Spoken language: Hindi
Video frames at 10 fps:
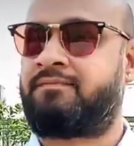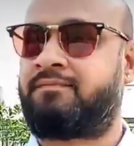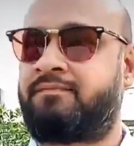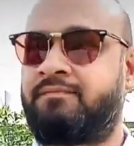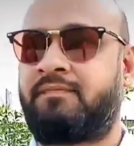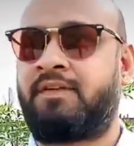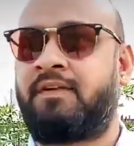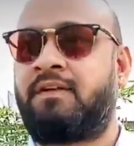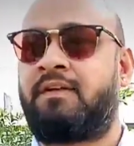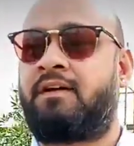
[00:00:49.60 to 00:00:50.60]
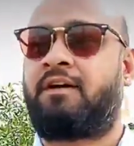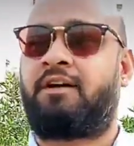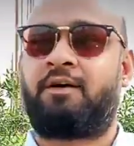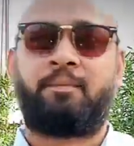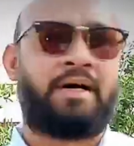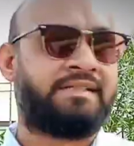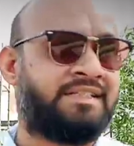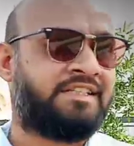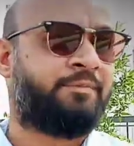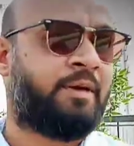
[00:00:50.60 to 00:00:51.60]
बताएं
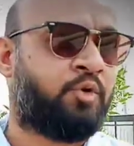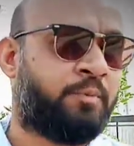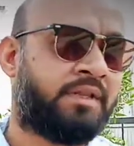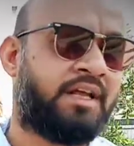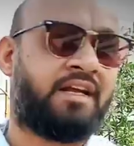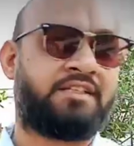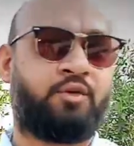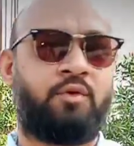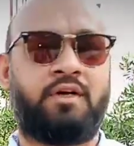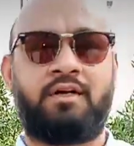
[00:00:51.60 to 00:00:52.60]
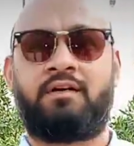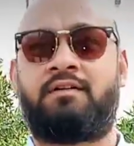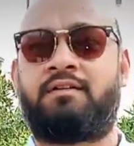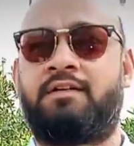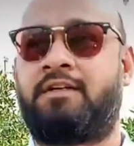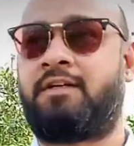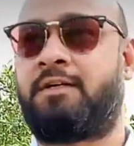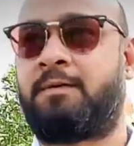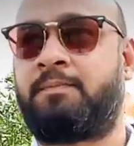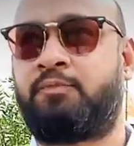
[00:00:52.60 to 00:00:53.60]
मानसी जी मैं आपको बताना
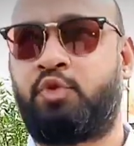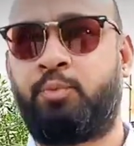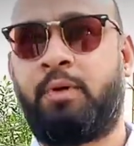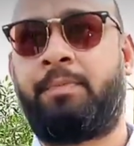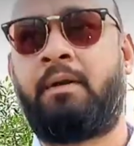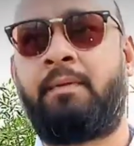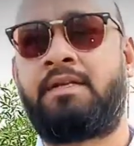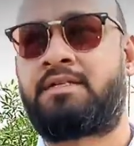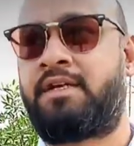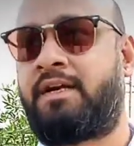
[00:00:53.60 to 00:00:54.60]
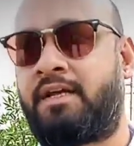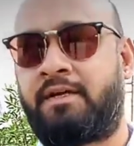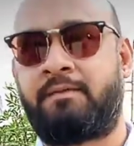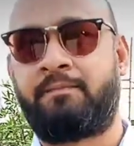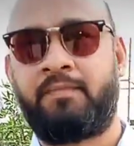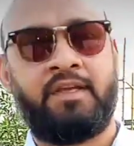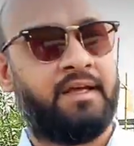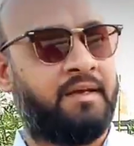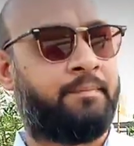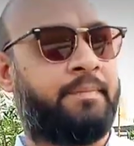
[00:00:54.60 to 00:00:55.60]
चाहूँगा जो बीपीटीपी डिस्ट्रिक्ट है
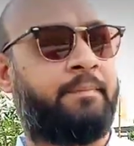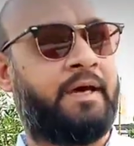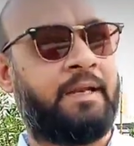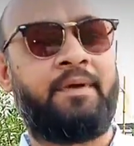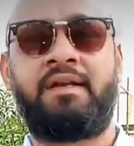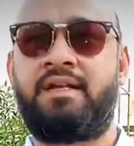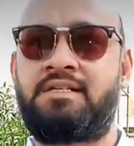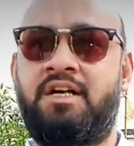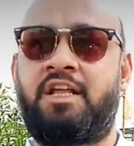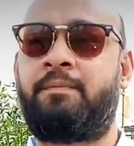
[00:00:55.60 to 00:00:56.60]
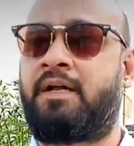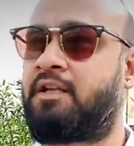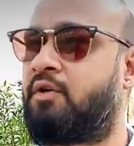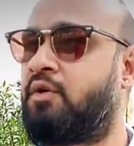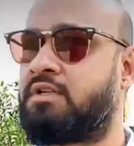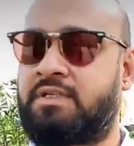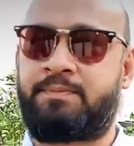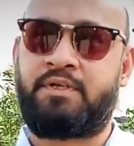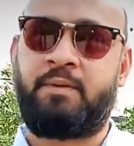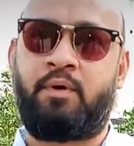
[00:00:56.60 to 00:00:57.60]
पहले मैं रियल स्टेट की बात करूंगा
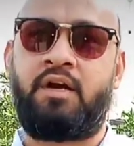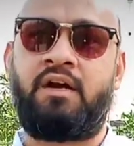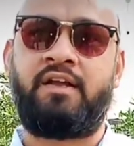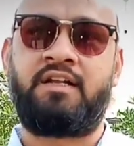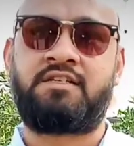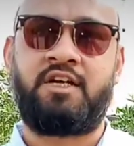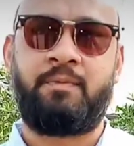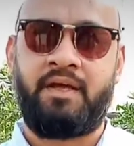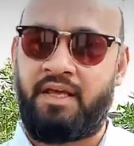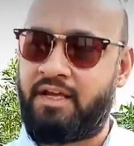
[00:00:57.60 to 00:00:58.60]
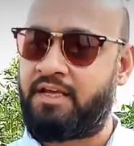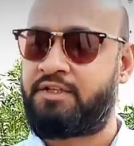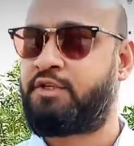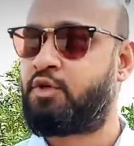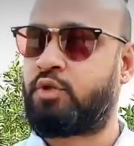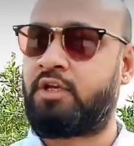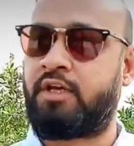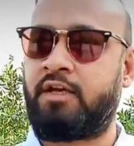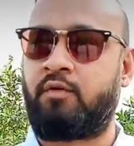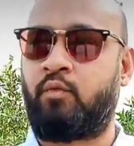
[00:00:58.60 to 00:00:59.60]
सबसे इम्पोर्टेंट रियल स्टेट में एक ही चीज़ होती
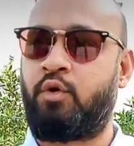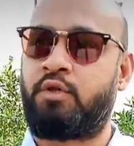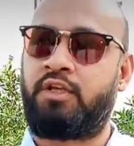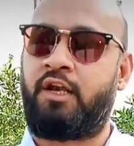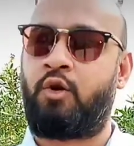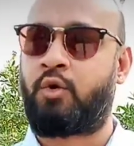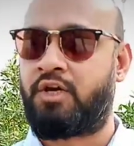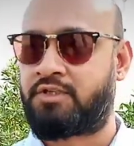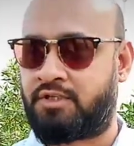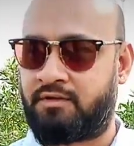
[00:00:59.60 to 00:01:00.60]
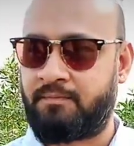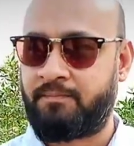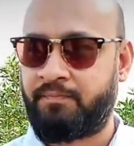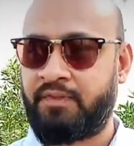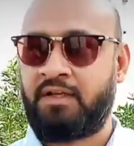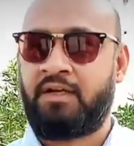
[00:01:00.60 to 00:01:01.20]
है वो होती है लोकेशन जी